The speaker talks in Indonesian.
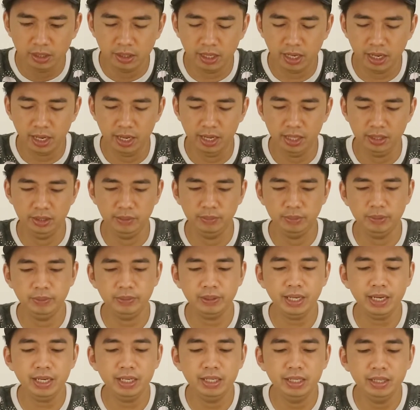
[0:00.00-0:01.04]
Nah, teman-teman
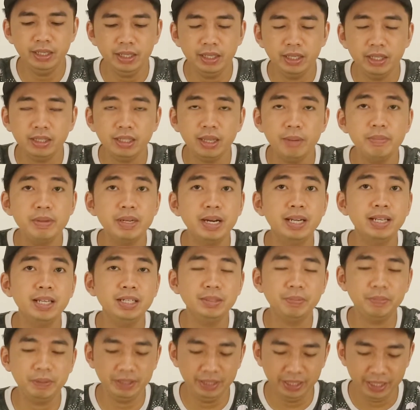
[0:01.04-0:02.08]
kan ini tampilannya
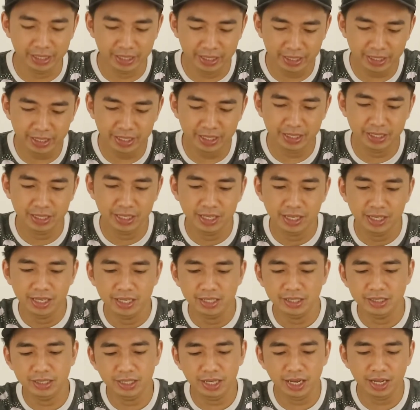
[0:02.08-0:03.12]
seperti ini.
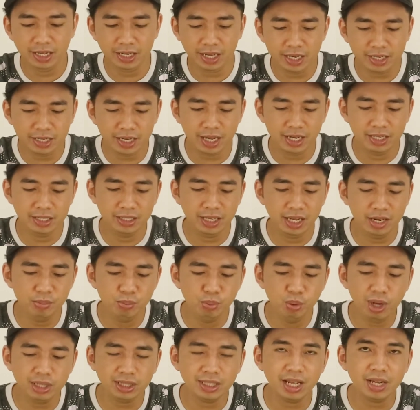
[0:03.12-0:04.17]
Silahkan kalian
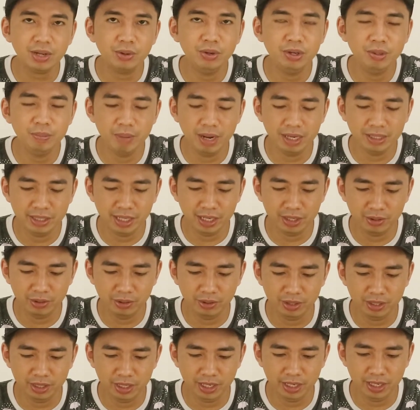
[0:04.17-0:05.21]
buat akun Bank
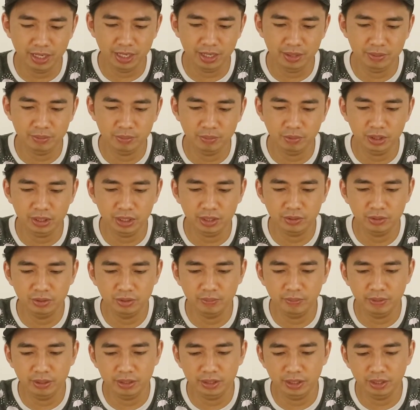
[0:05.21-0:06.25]
Jago. Nah, buat
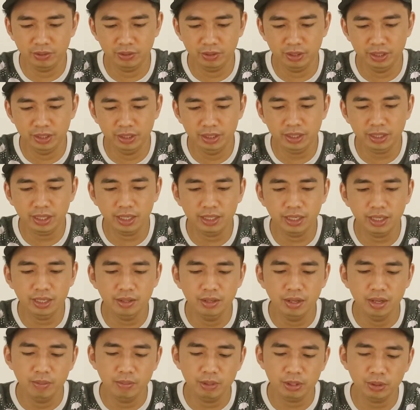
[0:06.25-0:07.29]
akun Bank Jago ini kalian
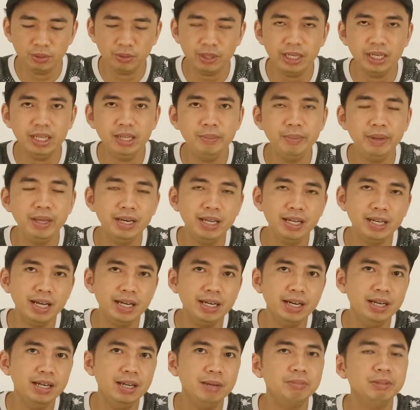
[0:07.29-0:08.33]
masukkan email yang
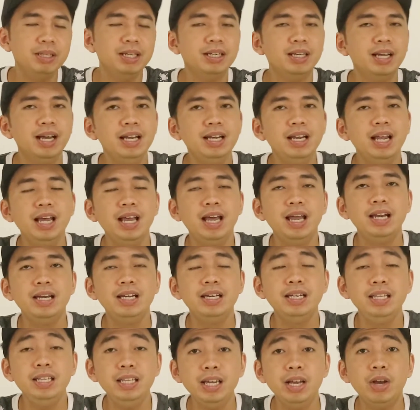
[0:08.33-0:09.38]
kalian daftarkan
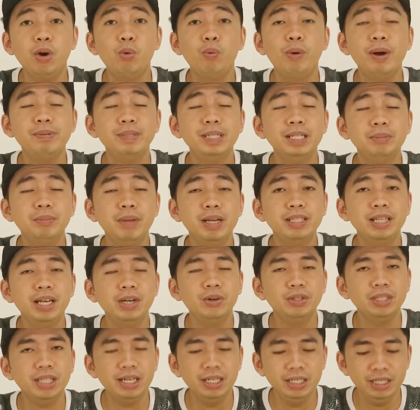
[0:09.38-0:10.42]
di website Bank
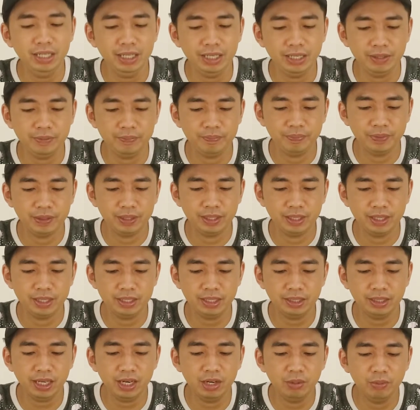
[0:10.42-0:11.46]
Jago tadi
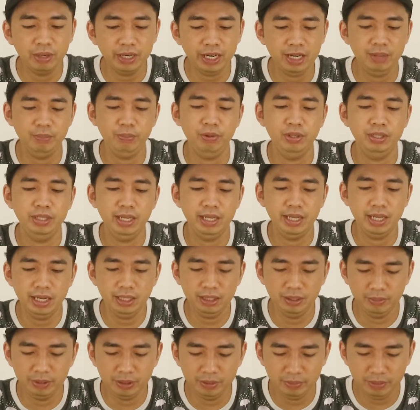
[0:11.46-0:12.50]
serta nomor handphonenya ya,
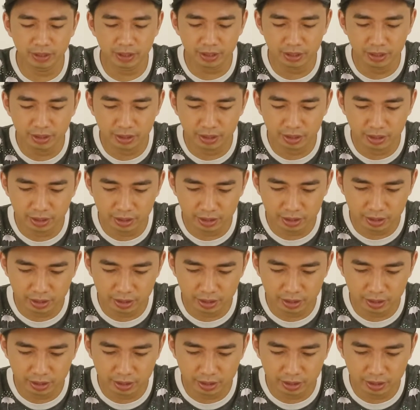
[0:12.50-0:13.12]
teman-teman.